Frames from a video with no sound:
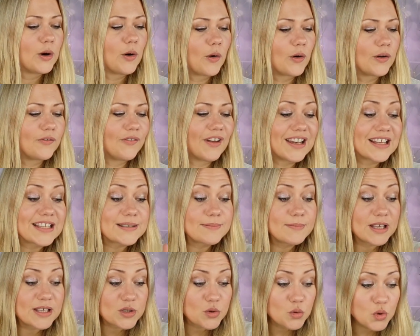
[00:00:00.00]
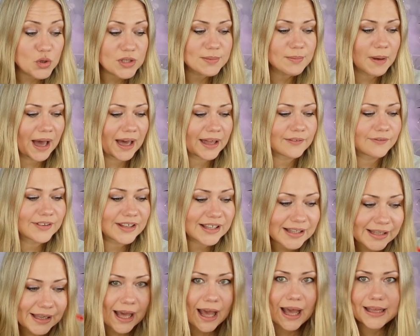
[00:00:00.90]
Und wenn ich es mir süß machen
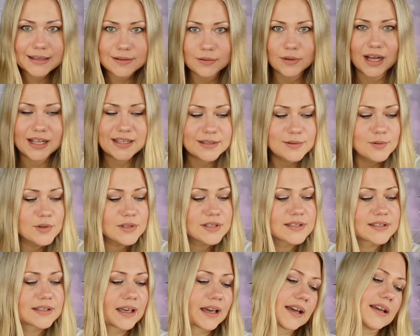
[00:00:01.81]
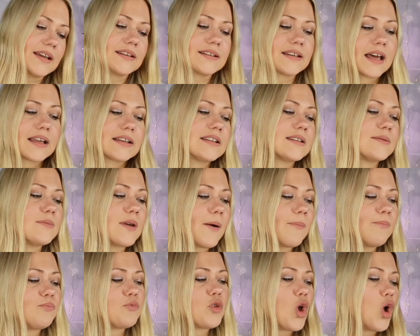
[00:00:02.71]
will, also als süßes Gericht, dachte ich
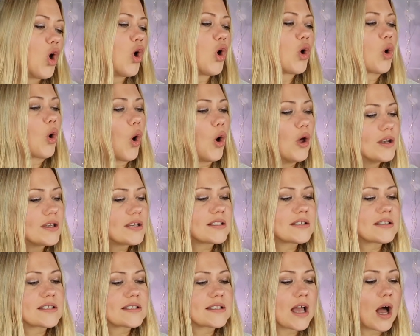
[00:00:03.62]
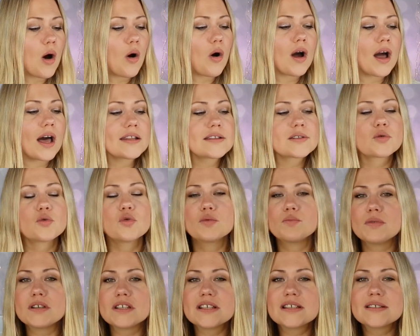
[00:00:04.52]
mir, könnte ich das ja auch ganz
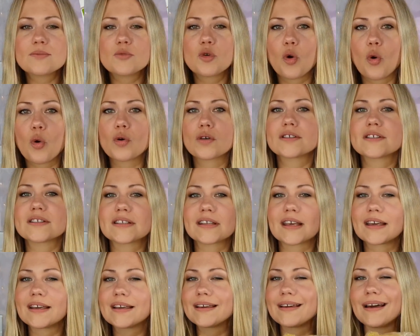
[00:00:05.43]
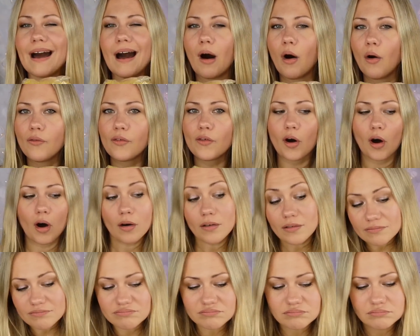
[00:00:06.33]
gut mit diesem Kokosdrink aufkochen.